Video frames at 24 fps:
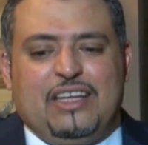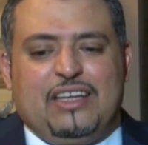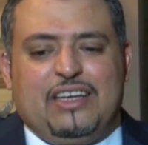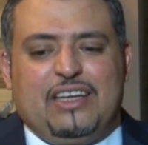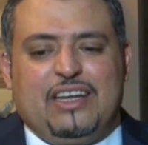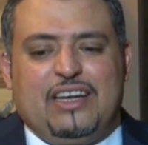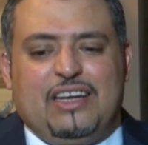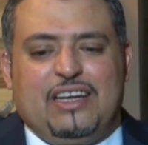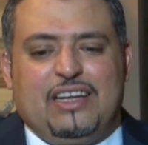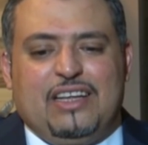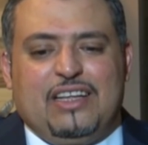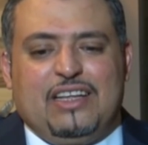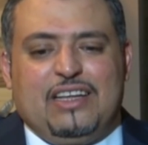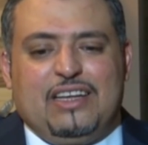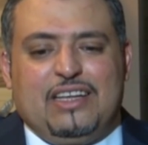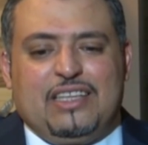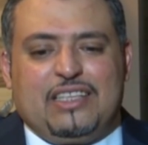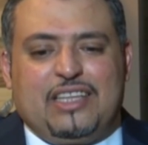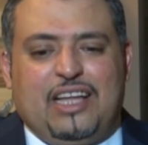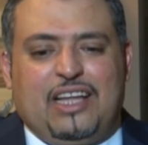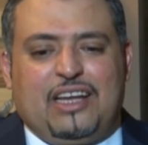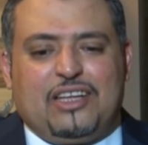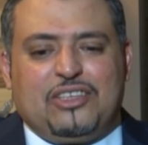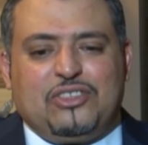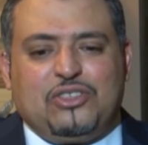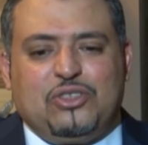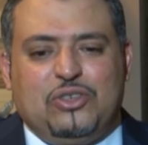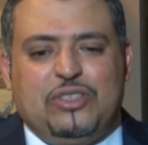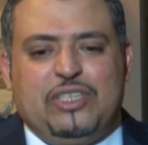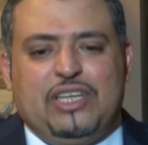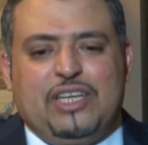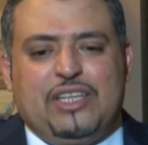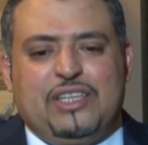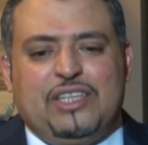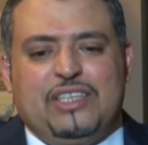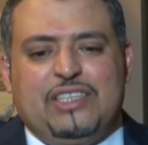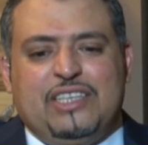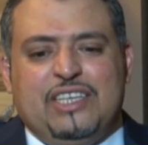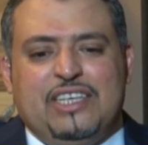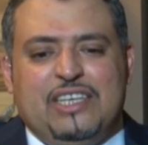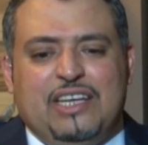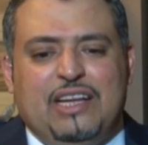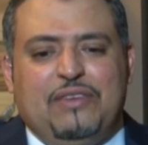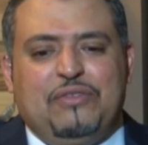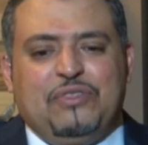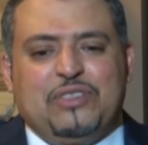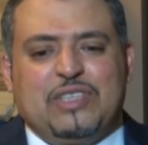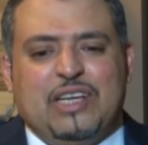إن الإدارة السعودية
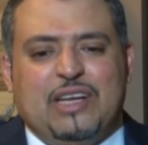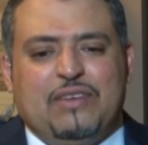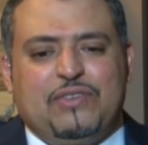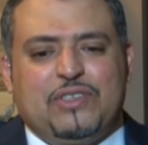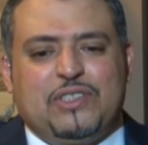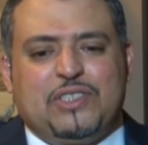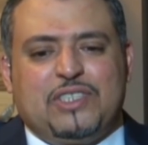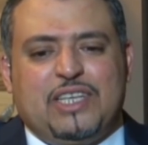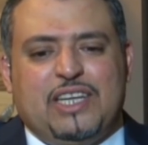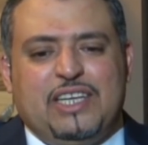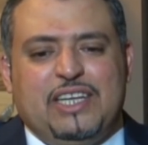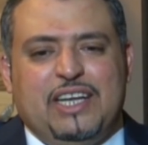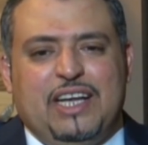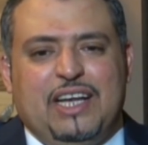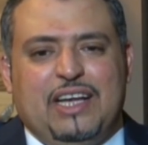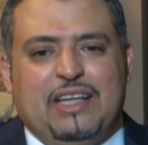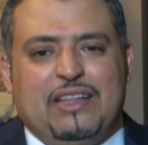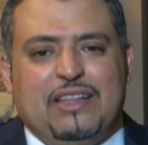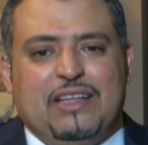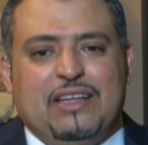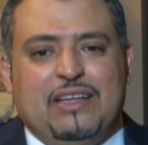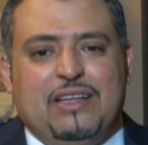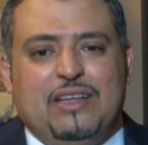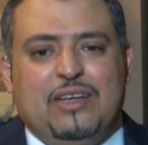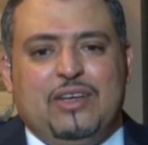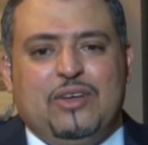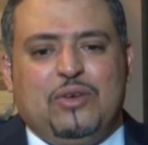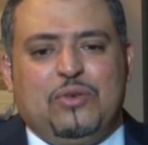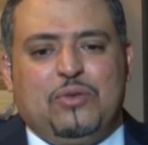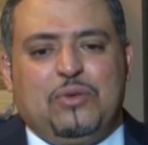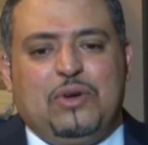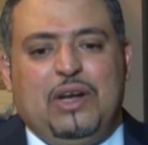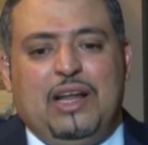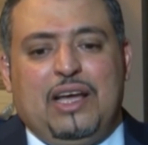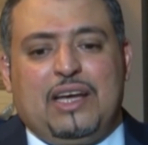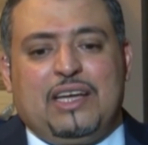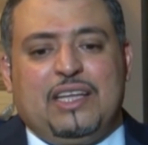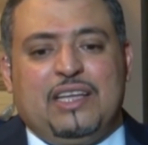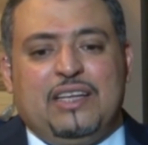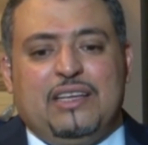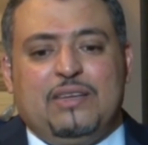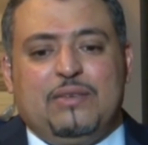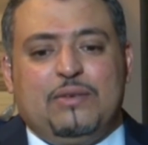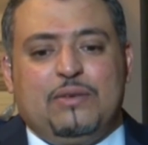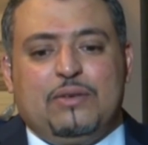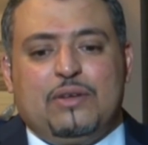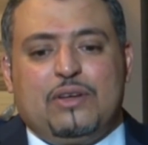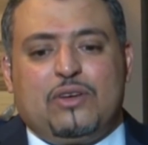تدين نفسها في الشيء هذا
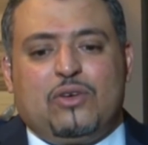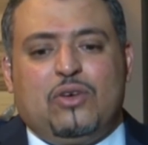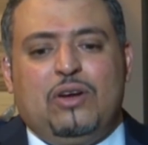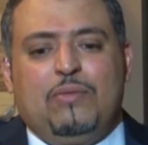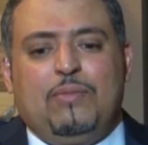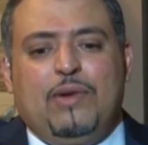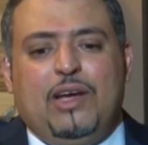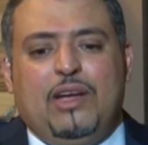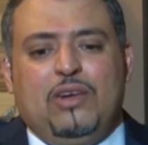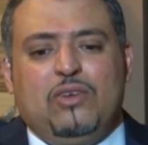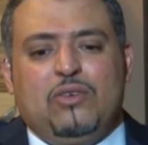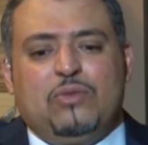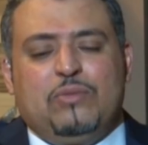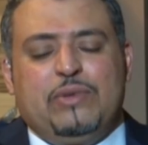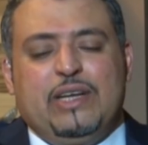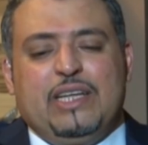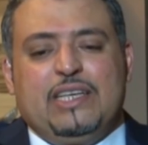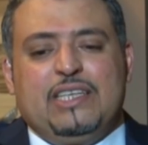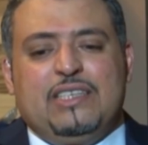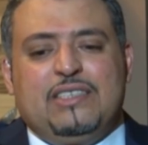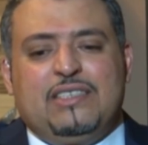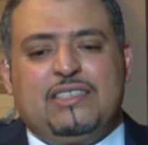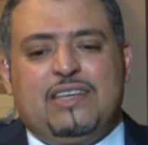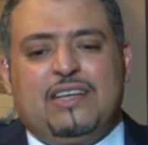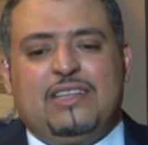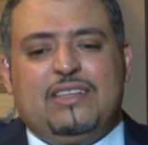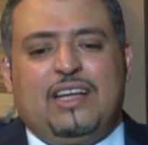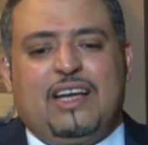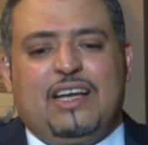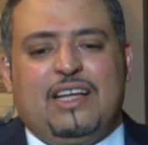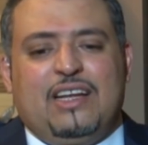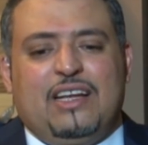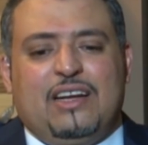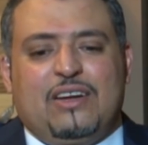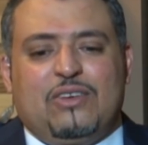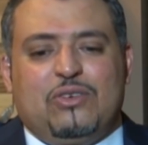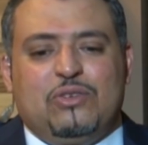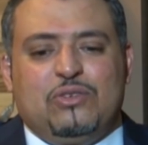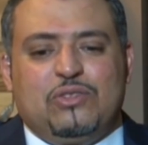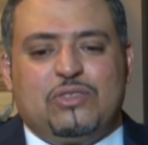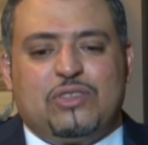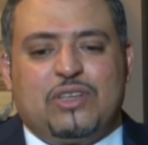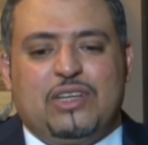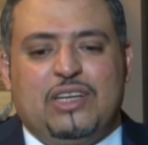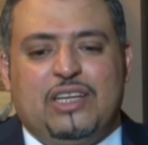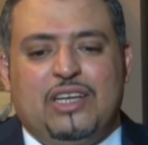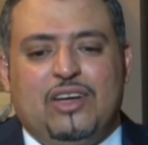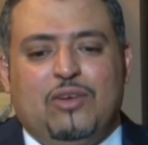ولكن الكل معلوم يعني إنسان دخل
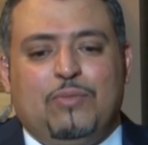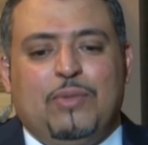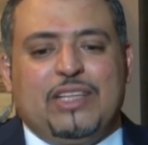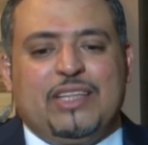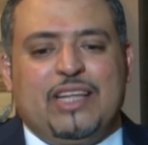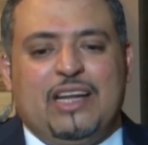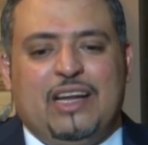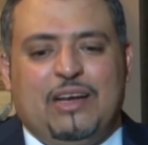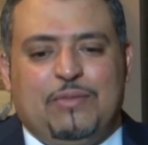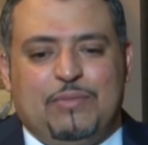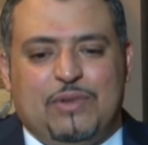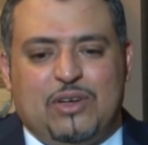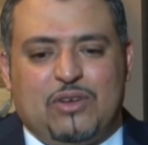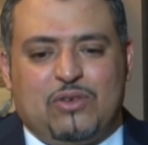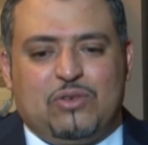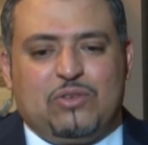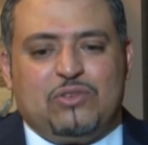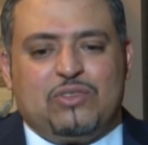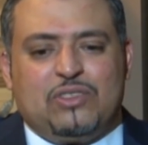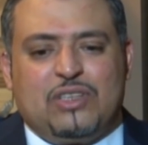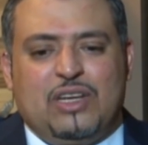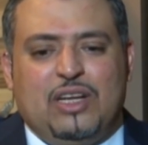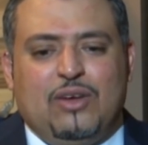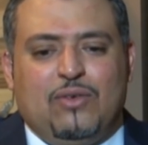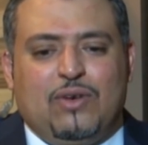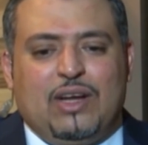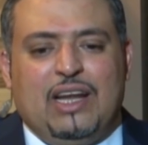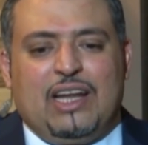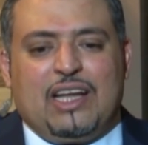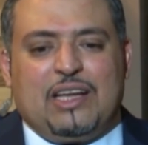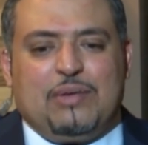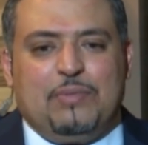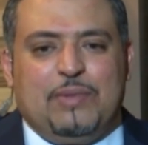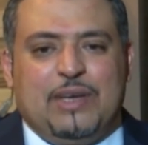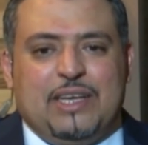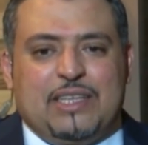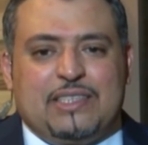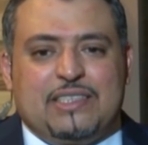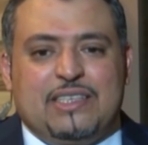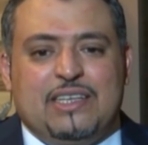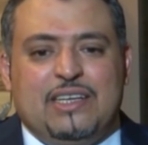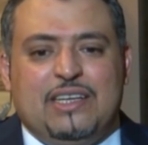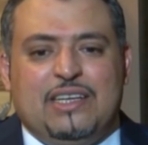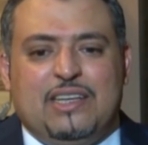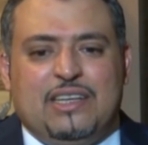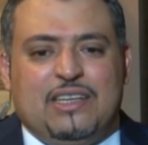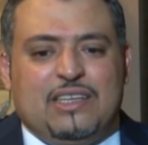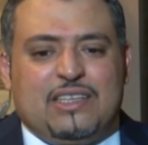القنصلية وما طلع من القنصلية وقال لك مات
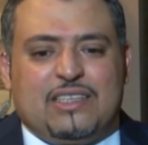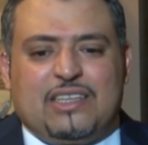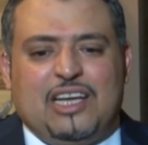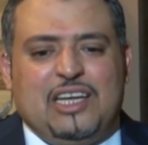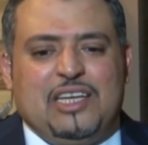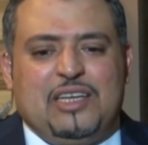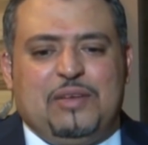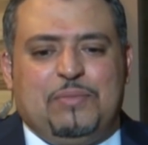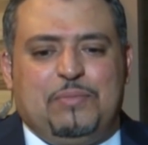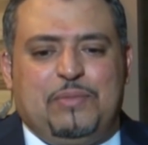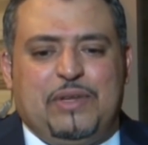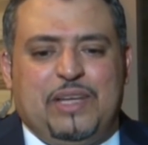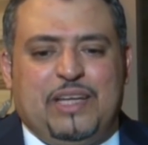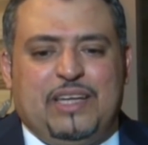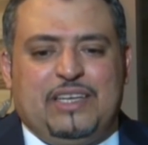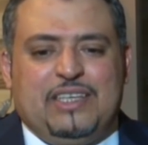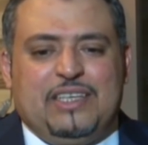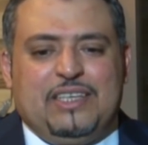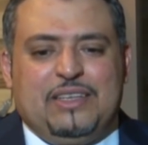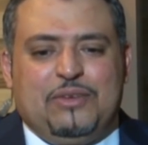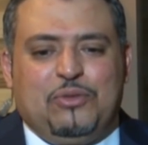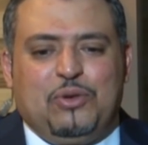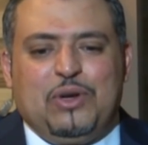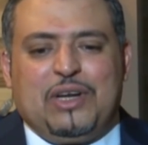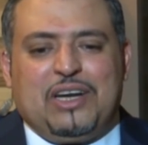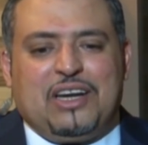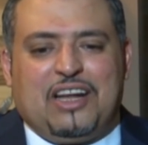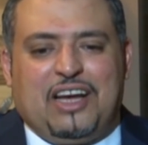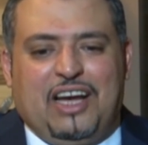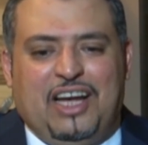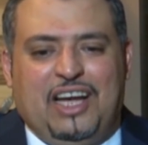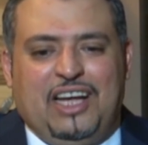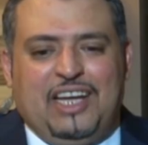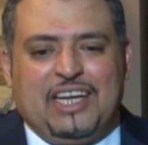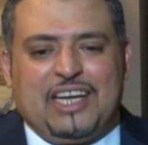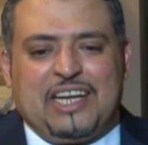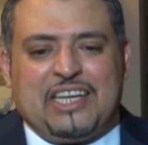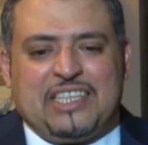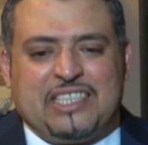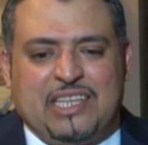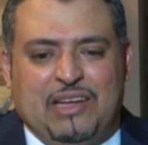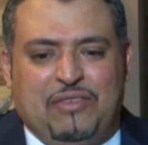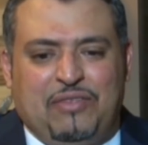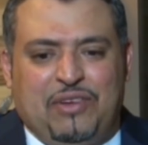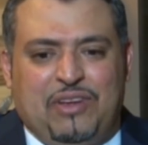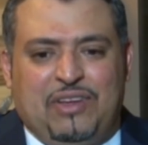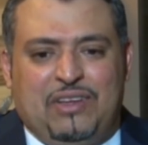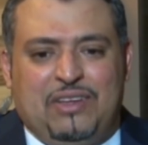طيب يعني وين راح
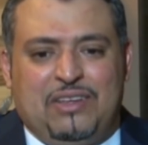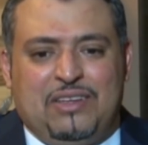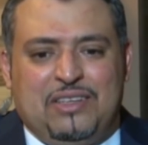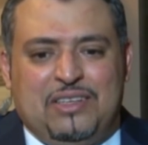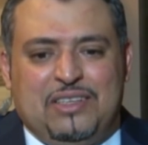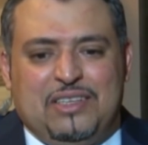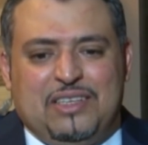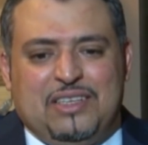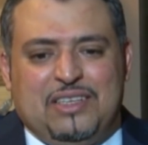اختفى